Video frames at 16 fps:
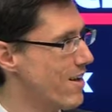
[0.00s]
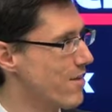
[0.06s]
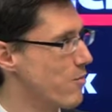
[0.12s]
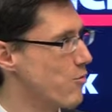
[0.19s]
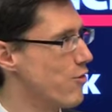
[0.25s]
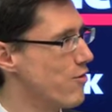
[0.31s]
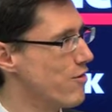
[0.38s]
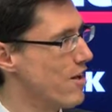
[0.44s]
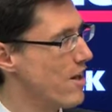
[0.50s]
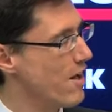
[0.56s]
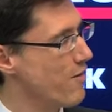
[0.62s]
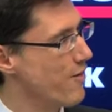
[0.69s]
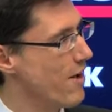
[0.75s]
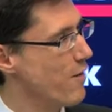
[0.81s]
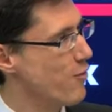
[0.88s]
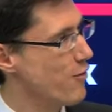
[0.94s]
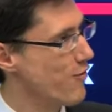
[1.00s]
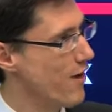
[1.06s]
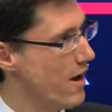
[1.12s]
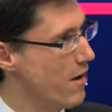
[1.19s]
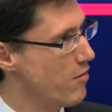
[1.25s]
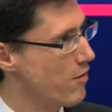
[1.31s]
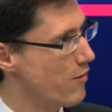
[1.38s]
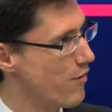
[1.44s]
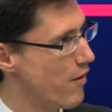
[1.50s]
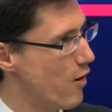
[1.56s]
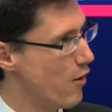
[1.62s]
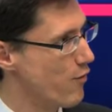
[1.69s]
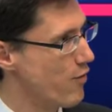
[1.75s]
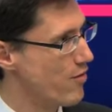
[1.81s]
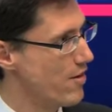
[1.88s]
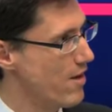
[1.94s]
Zum Schluss die drei Fragen von Finance TV.
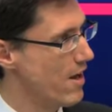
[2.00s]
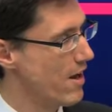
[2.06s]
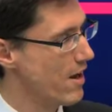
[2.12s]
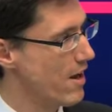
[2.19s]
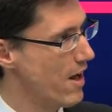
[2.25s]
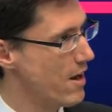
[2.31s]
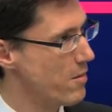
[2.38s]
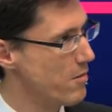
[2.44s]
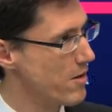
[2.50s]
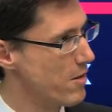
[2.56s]
Auch für Sie, Herr Klein,